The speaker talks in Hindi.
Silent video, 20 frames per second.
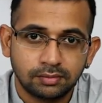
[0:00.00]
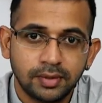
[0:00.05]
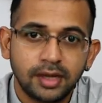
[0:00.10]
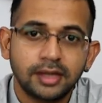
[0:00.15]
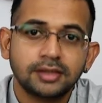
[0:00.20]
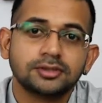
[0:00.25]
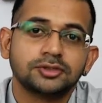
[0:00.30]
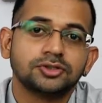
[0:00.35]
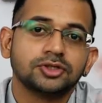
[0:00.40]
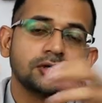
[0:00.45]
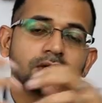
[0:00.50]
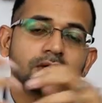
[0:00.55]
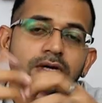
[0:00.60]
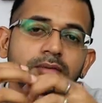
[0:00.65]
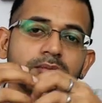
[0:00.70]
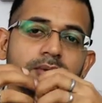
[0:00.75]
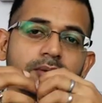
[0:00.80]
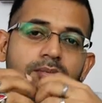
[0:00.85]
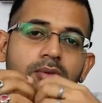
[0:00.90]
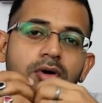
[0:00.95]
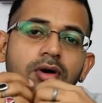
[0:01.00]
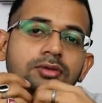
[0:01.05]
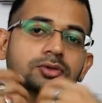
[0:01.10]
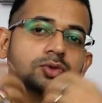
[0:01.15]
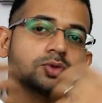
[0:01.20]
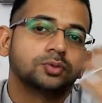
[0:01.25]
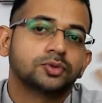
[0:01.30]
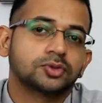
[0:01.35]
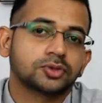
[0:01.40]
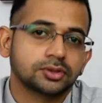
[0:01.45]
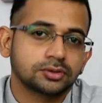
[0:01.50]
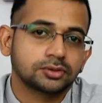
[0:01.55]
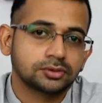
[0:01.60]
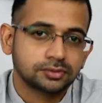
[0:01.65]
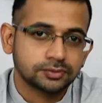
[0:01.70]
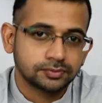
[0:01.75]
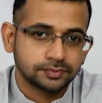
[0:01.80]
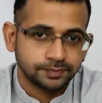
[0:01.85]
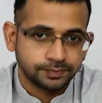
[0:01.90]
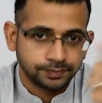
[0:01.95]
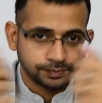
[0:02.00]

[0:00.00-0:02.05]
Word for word: मैं इस जंगल में बहुत खूबसूरत हूँ